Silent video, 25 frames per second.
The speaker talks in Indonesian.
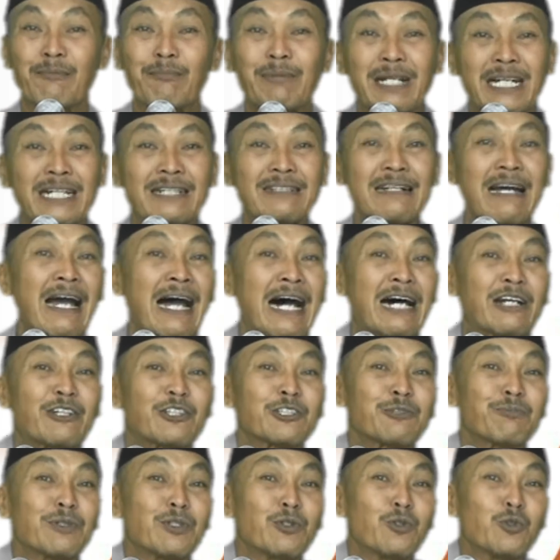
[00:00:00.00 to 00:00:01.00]
Mereka
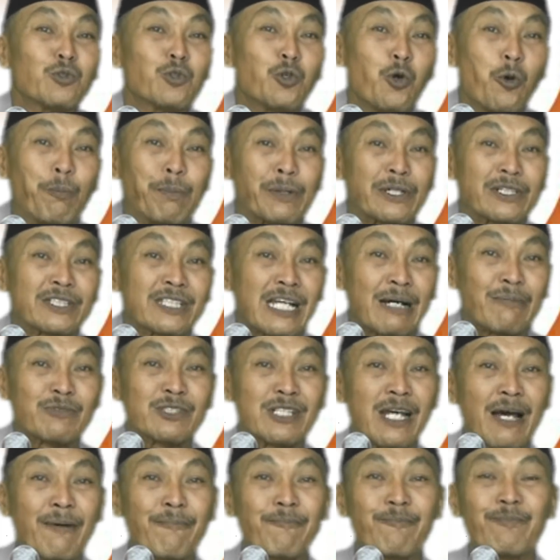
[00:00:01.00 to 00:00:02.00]
harus menunggu
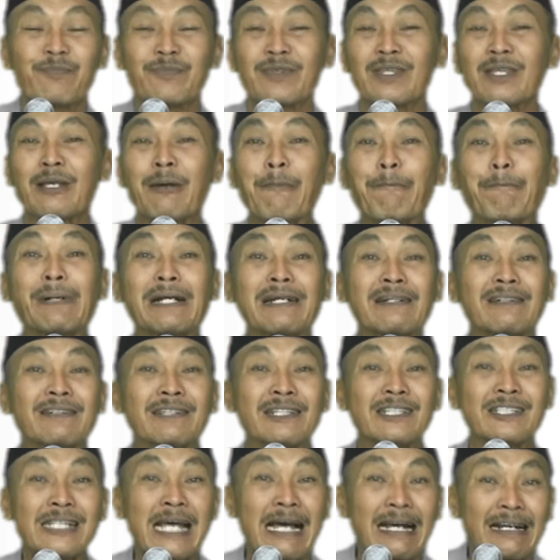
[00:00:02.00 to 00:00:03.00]
berjam-jam,
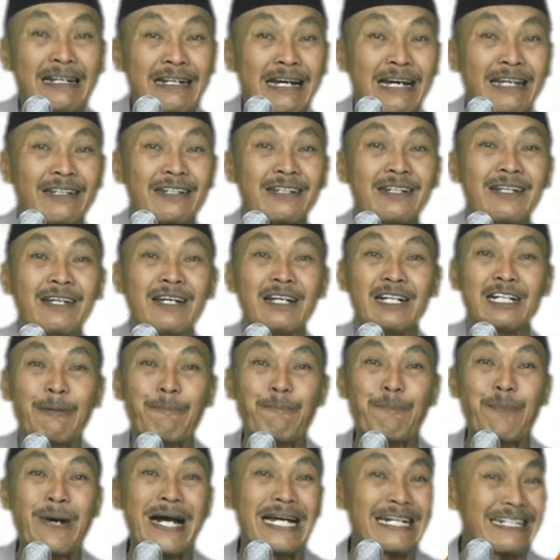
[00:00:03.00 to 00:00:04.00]
berdesakan,
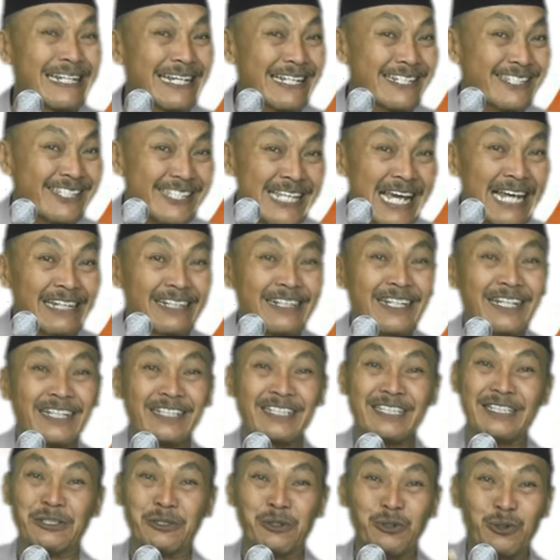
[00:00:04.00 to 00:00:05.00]
kepanasan,
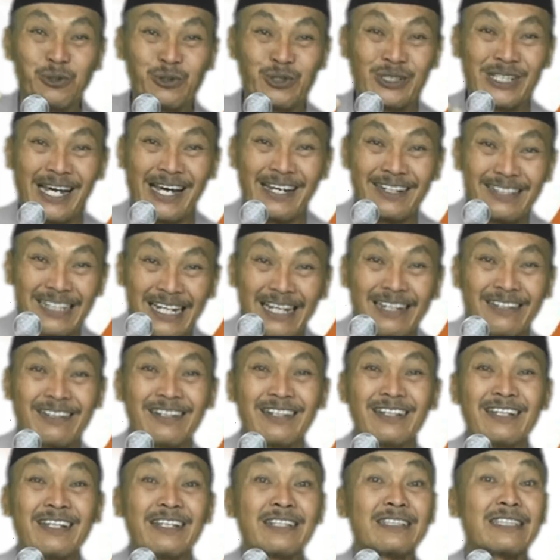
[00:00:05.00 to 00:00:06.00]

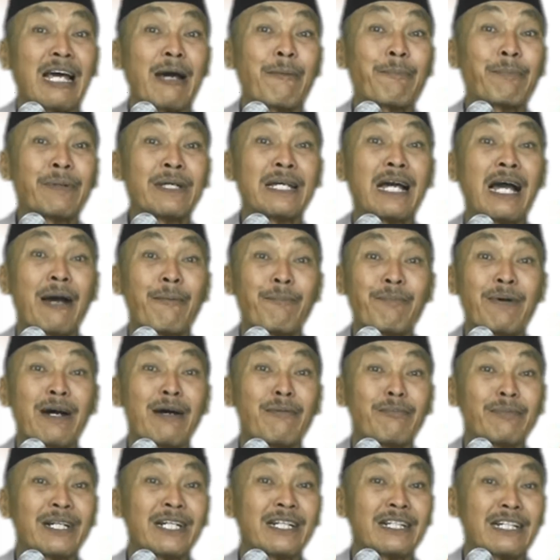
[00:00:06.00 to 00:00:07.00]
kehujanan. Tapi
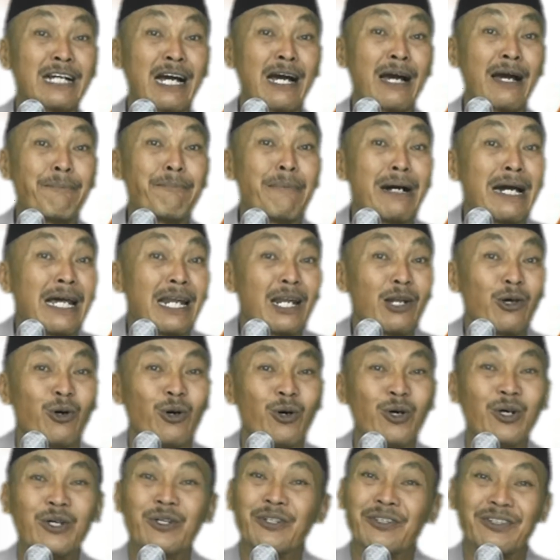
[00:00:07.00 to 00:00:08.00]
apa mereka
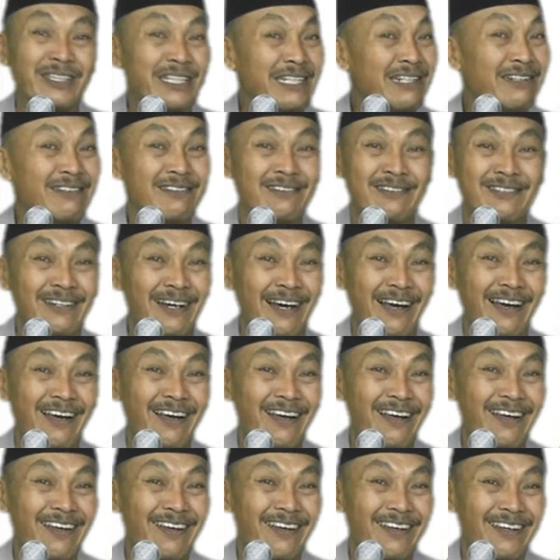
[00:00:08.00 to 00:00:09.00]
mengeluh? Tidak.
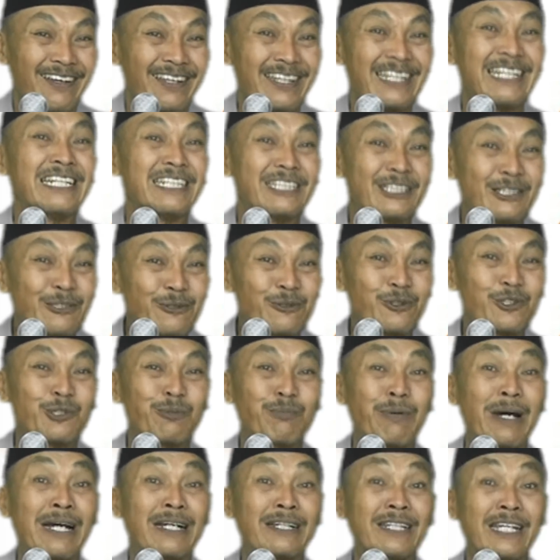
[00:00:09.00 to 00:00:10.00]
Itu
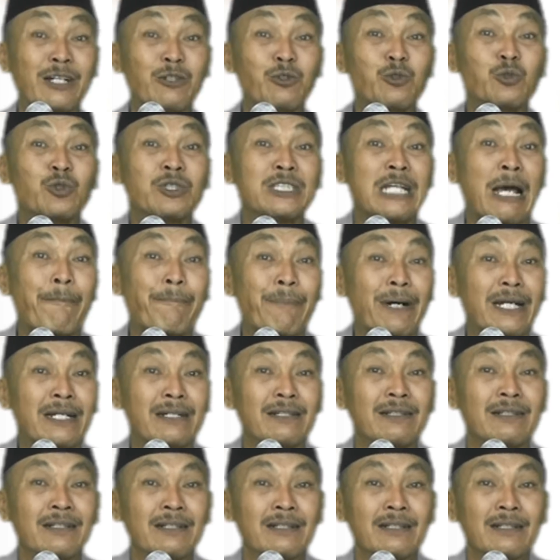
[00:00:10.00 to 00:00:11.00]
sebagai
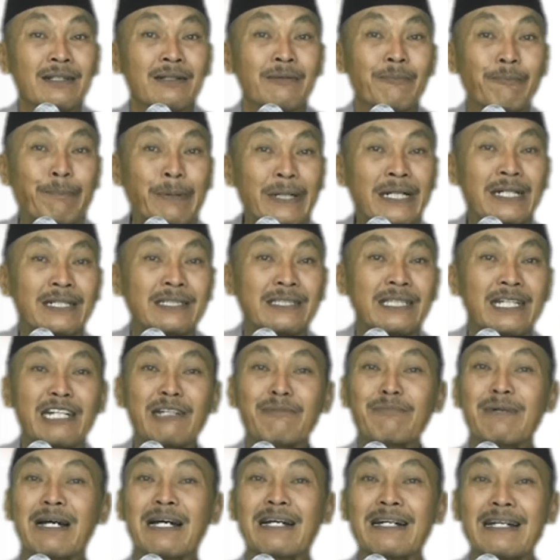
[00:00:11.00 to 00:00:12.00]
ucapan
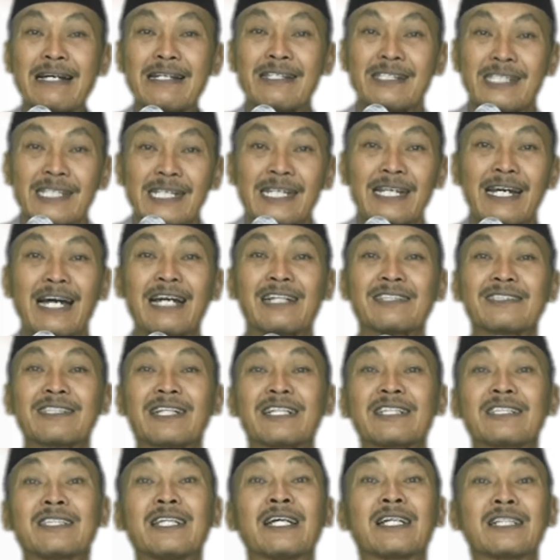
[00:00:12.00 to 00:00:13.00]
berterima kasih
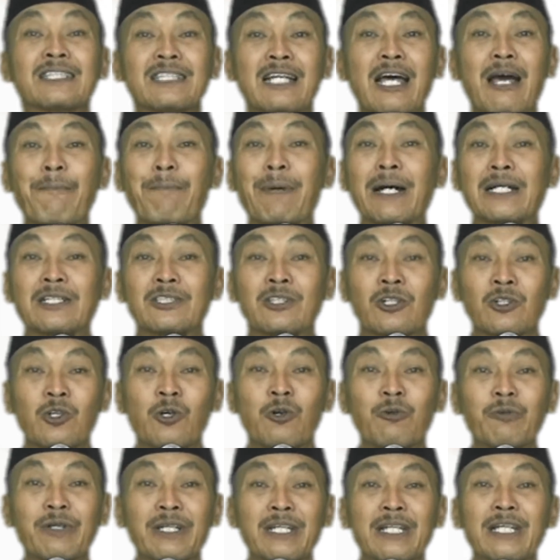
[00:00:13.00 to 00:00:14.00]
atas jasa Pak
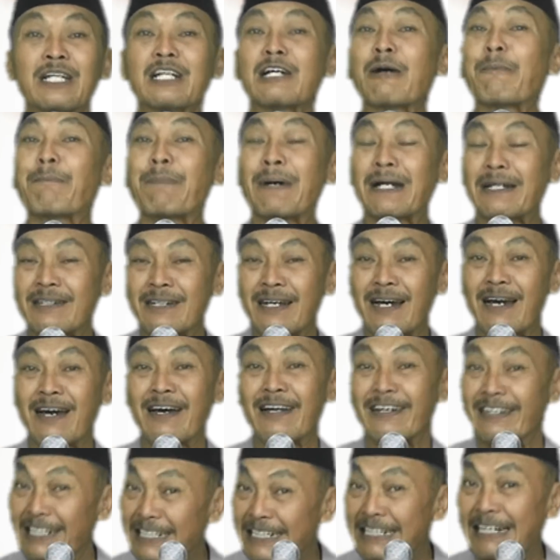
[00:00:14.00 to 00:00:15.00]
Jokowi
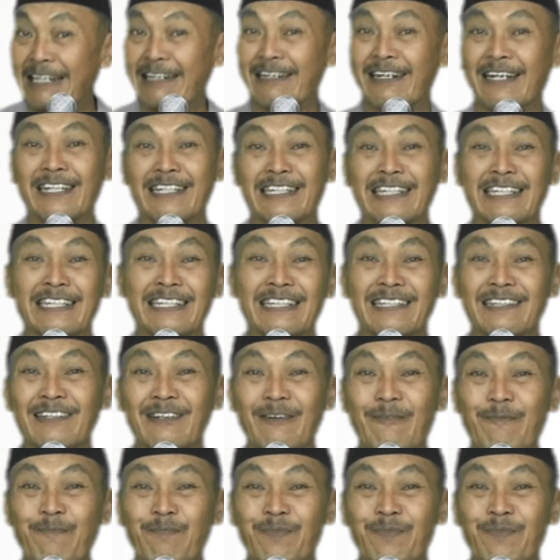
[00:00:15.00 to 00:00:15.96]
kepada negara ini.